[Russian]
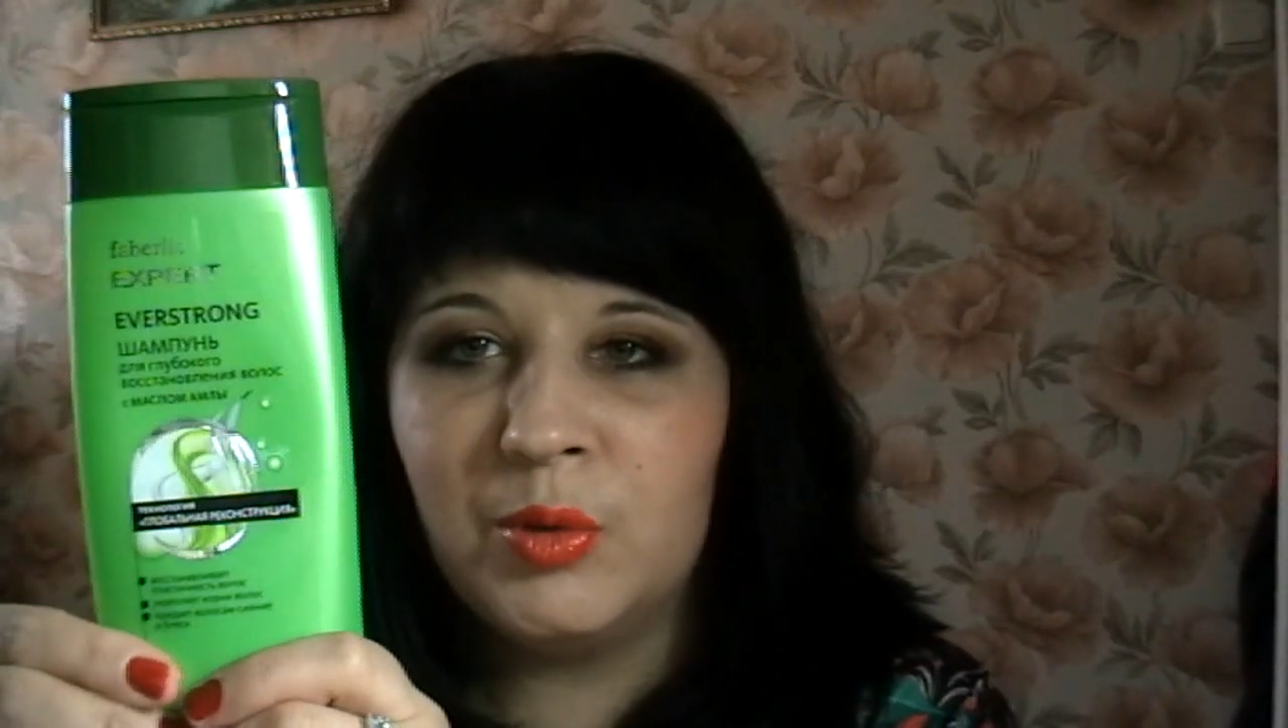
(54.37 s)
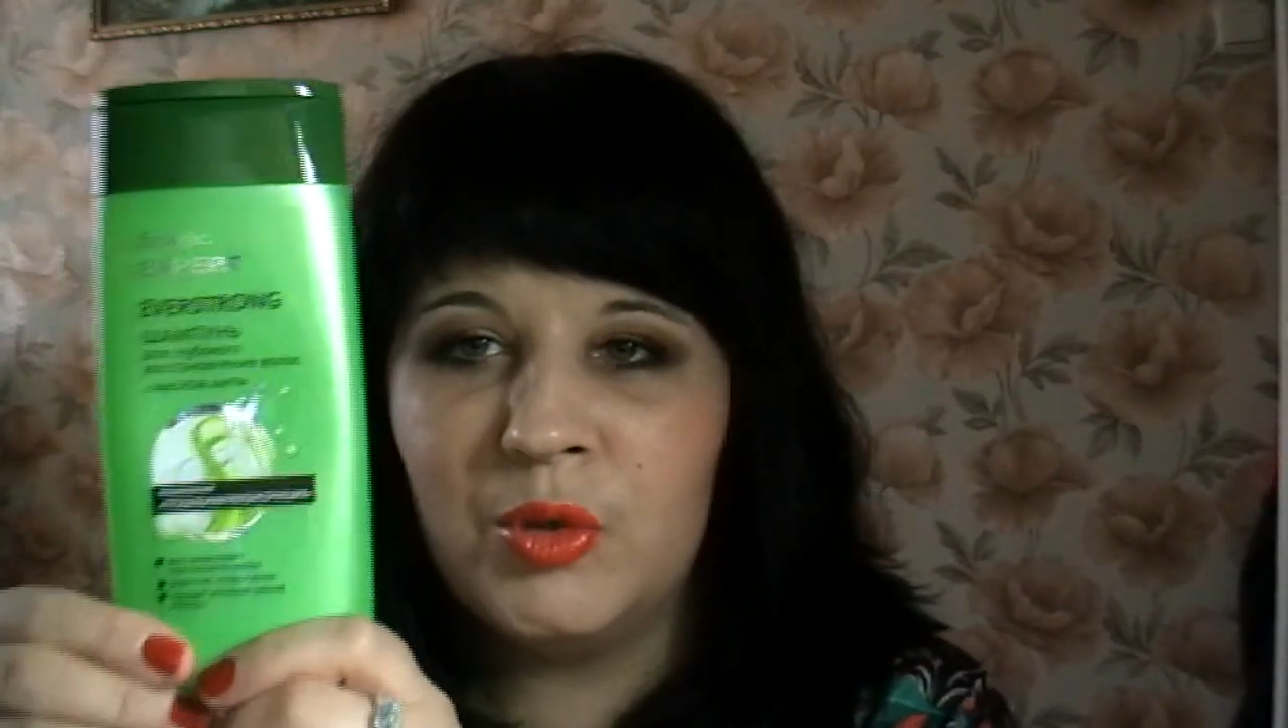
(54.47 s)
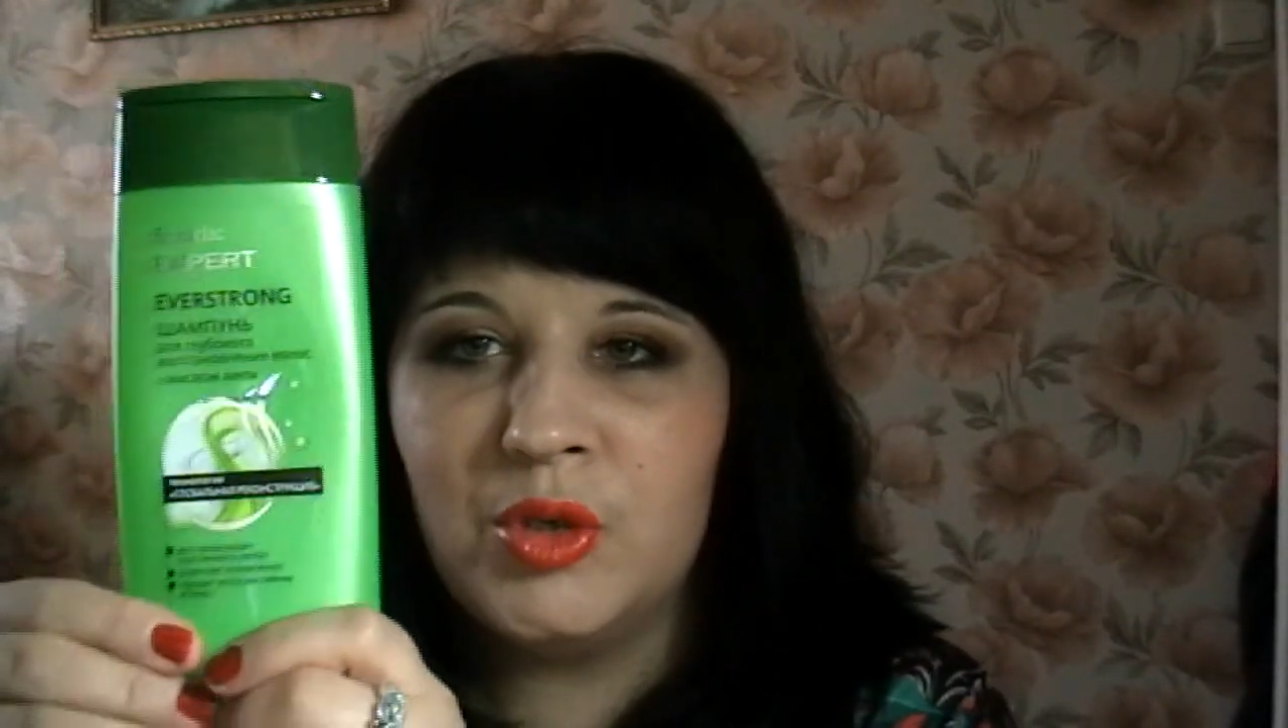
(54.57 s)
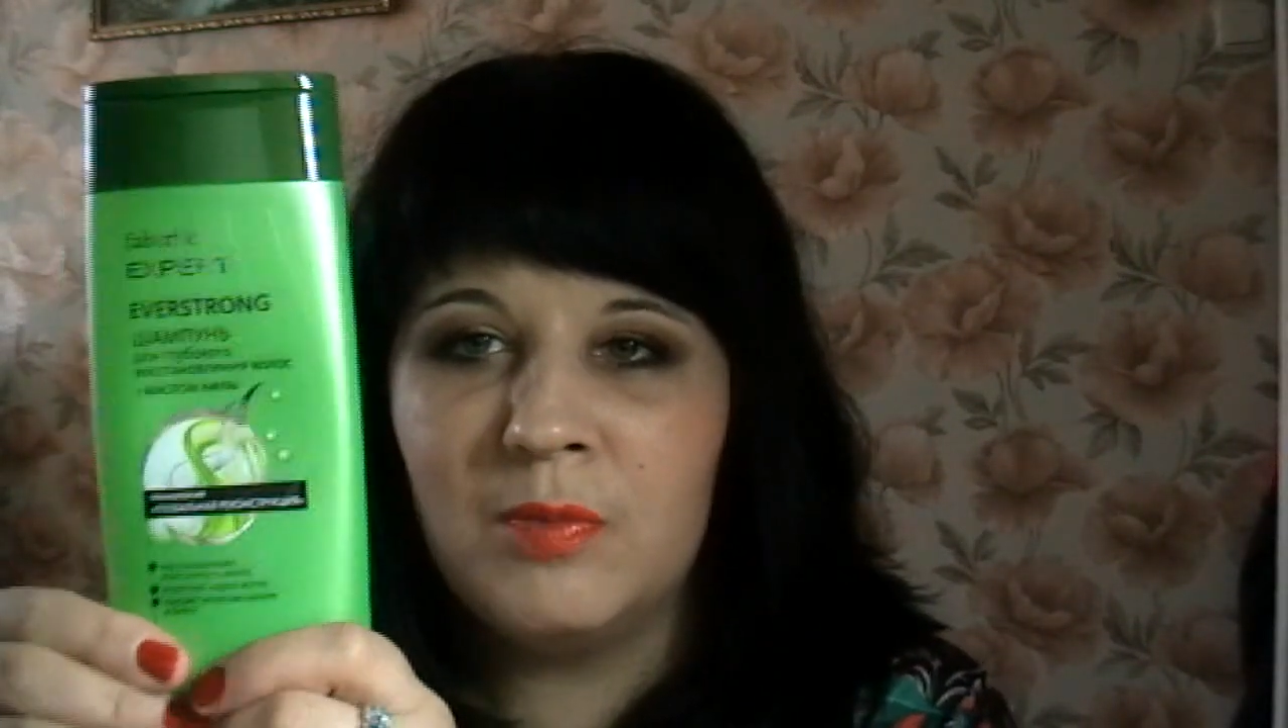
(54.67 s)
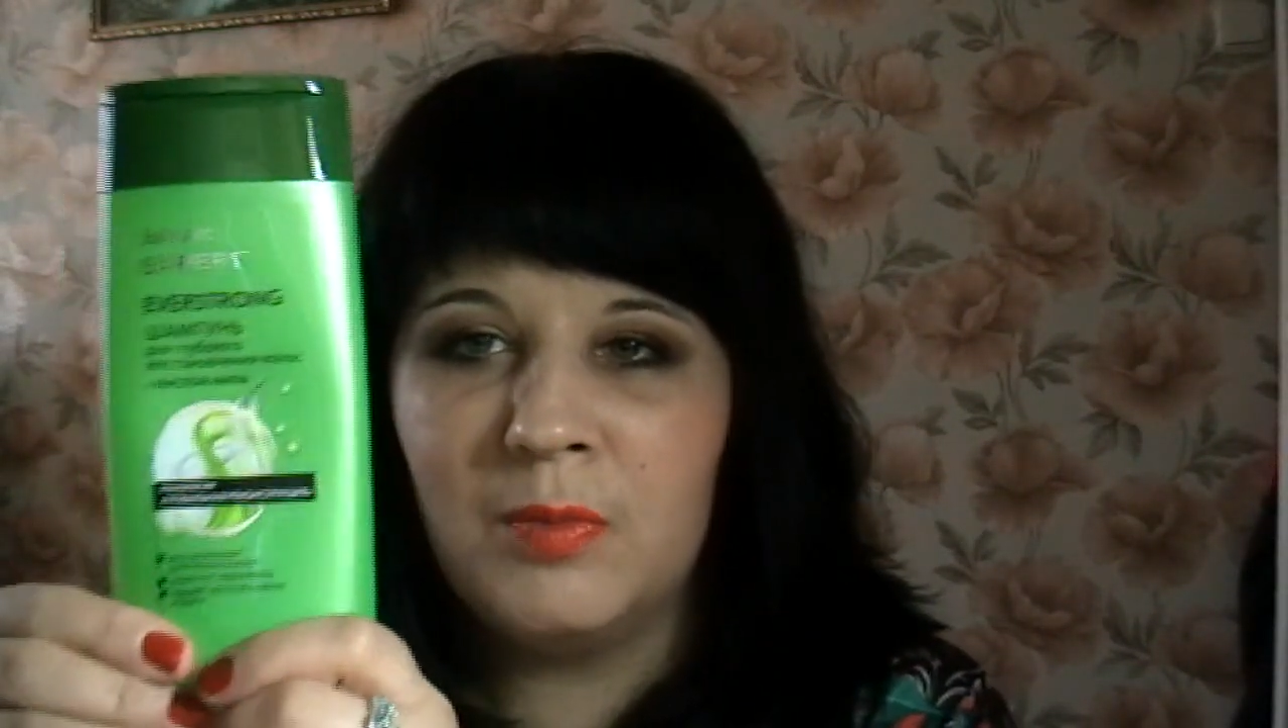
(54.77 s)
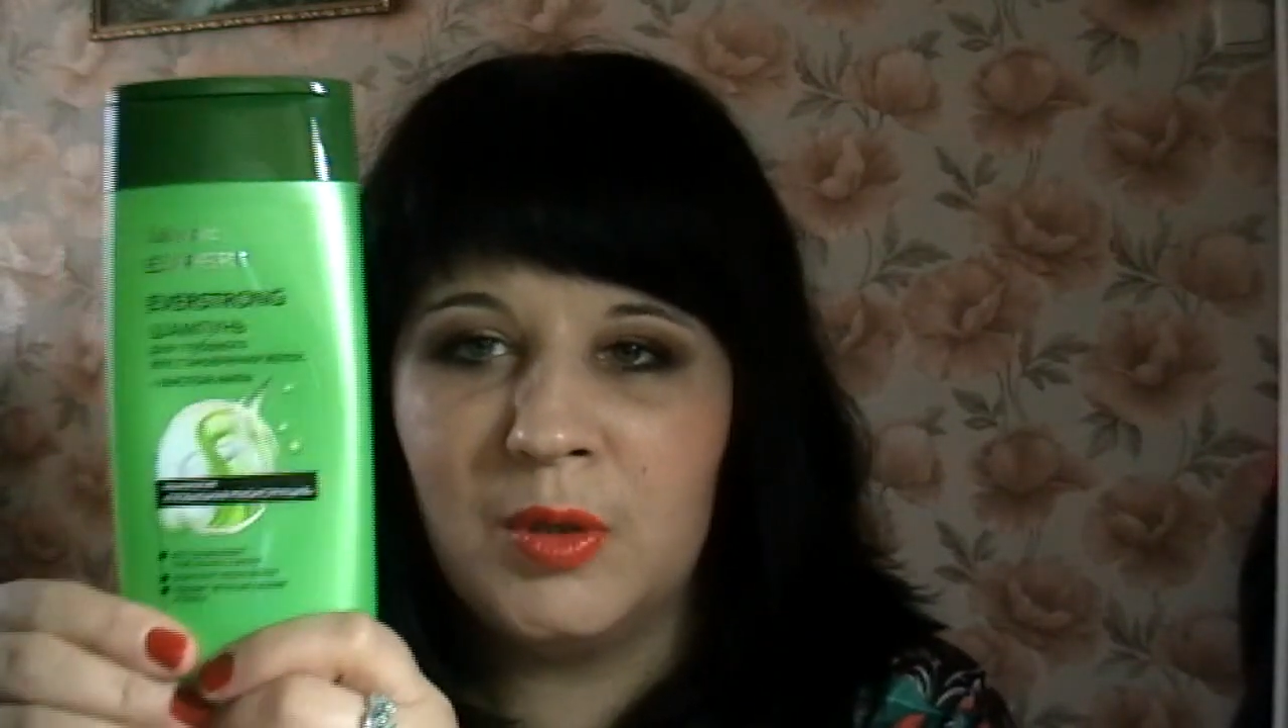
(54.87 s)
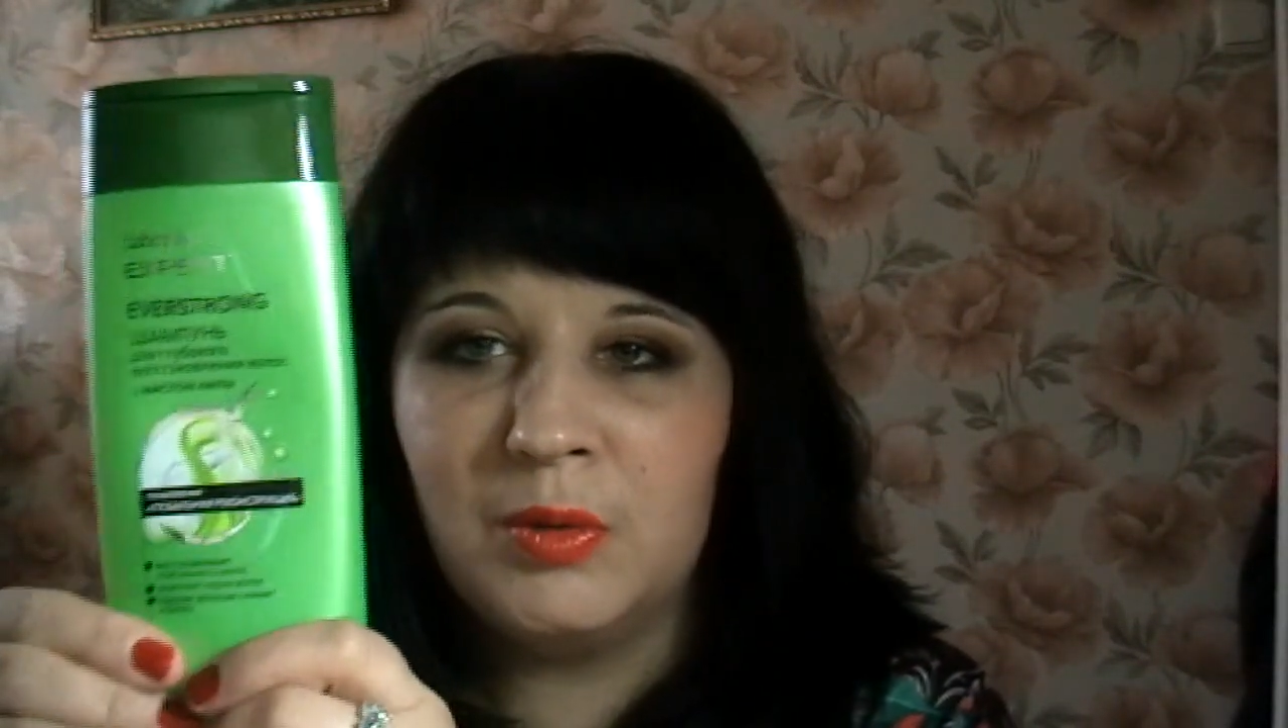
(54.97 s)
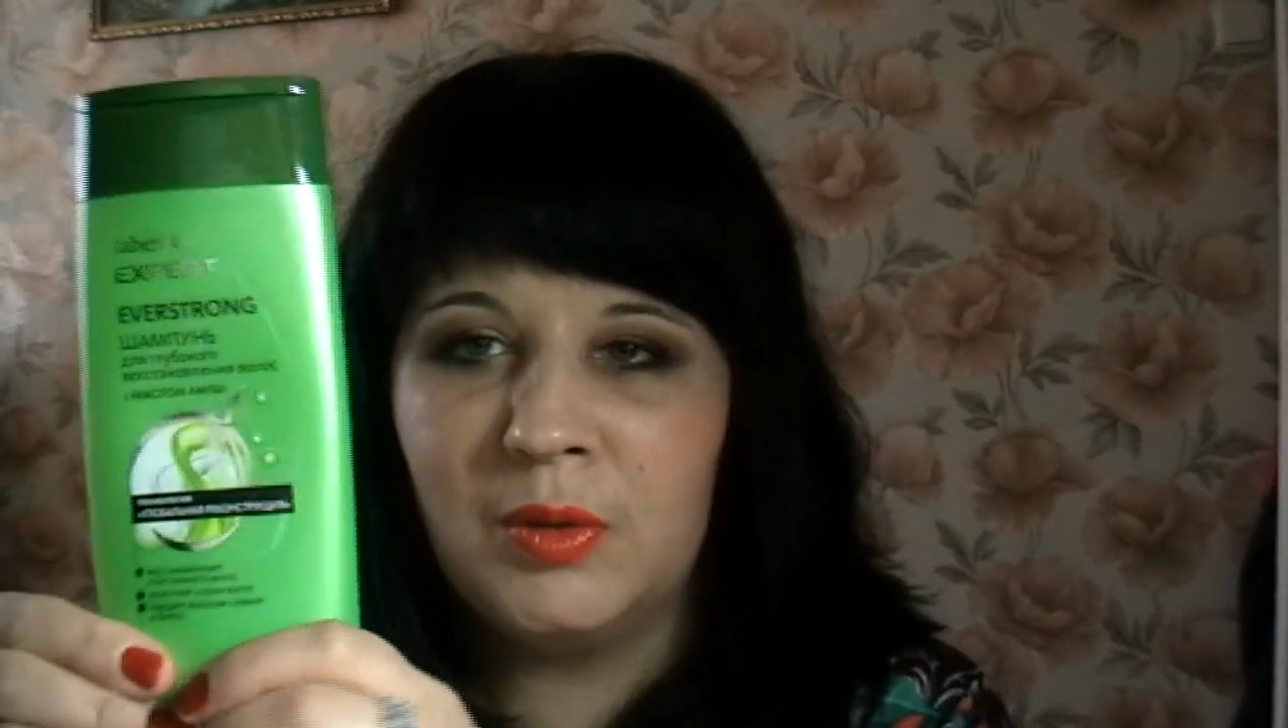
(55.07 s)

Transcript: Очень мне